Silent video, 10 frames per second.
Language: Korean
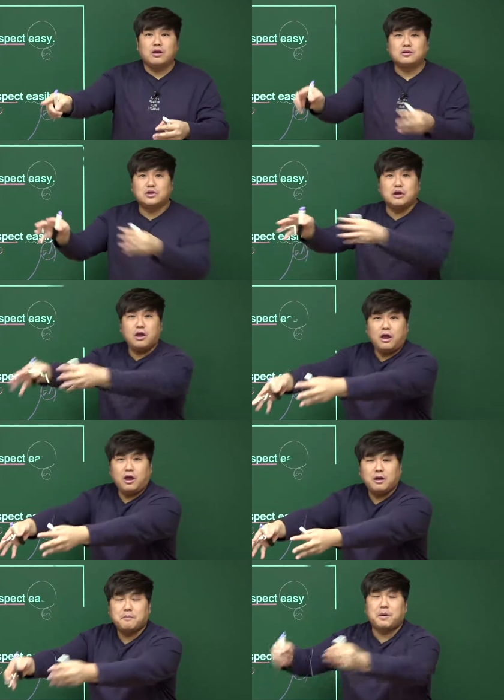되네?
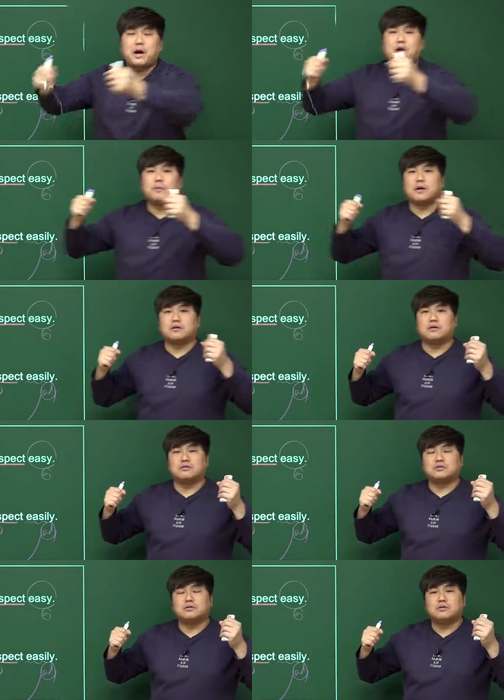바로 발견한
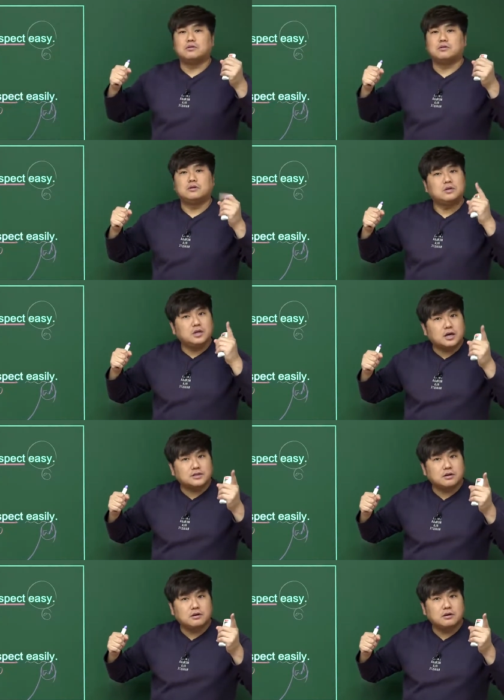거죠.
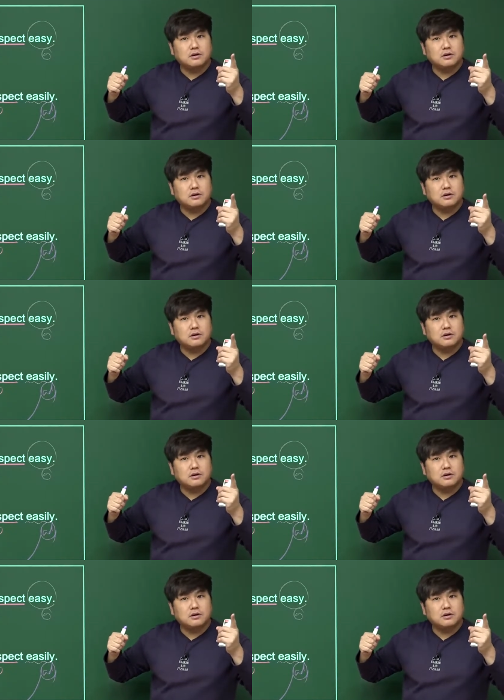이해하세요?